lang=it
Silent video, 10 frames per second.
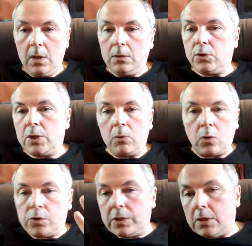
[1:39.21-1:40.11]
diciamo
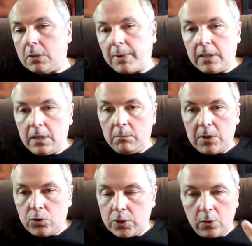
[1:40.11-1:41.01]
così, prendermi
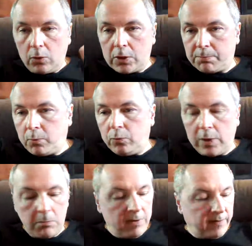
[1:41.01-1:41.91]
in giro,
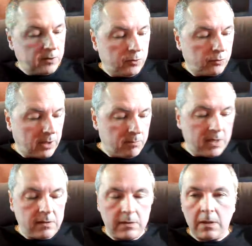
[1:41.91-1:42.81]
rispondermi
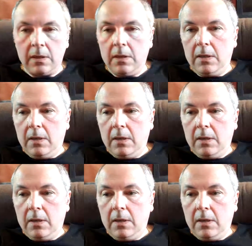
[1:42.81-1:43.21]
faziosamente,